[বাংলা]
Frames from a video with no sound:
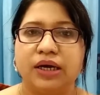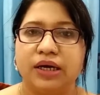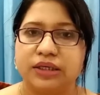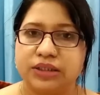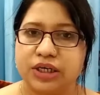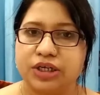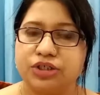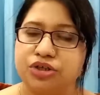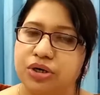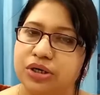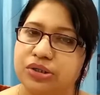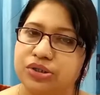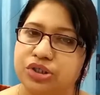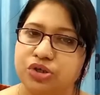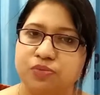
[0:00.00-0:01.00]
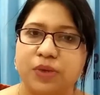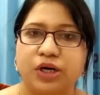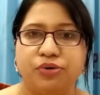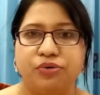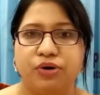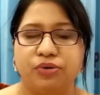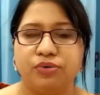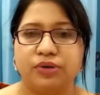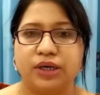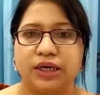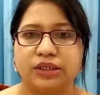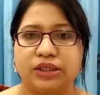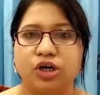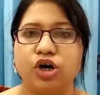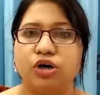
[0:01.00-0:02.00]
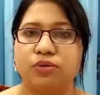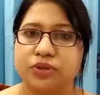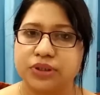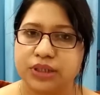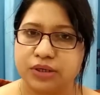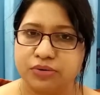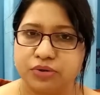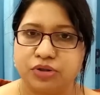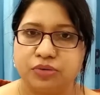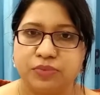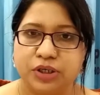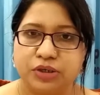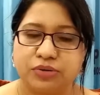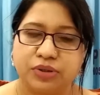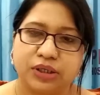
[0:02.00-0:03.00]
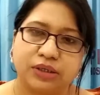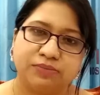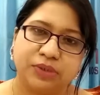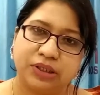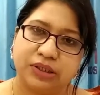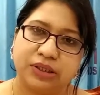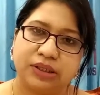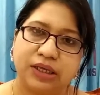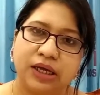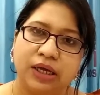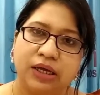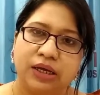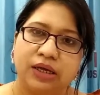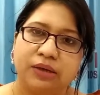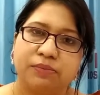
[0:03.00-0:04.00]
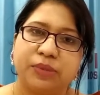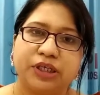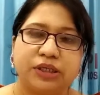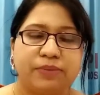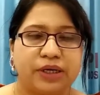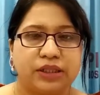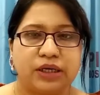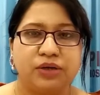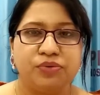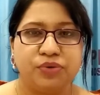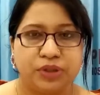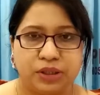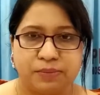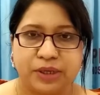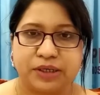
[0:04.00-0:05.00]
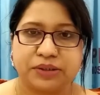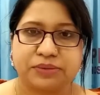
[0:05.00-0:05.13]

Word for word: এছাড়া জরায়ু টিউমার হলেও একটা অবস্থানগত ভিন্নতার ভিত্তিতে পেটে ব্যথা হতে পারে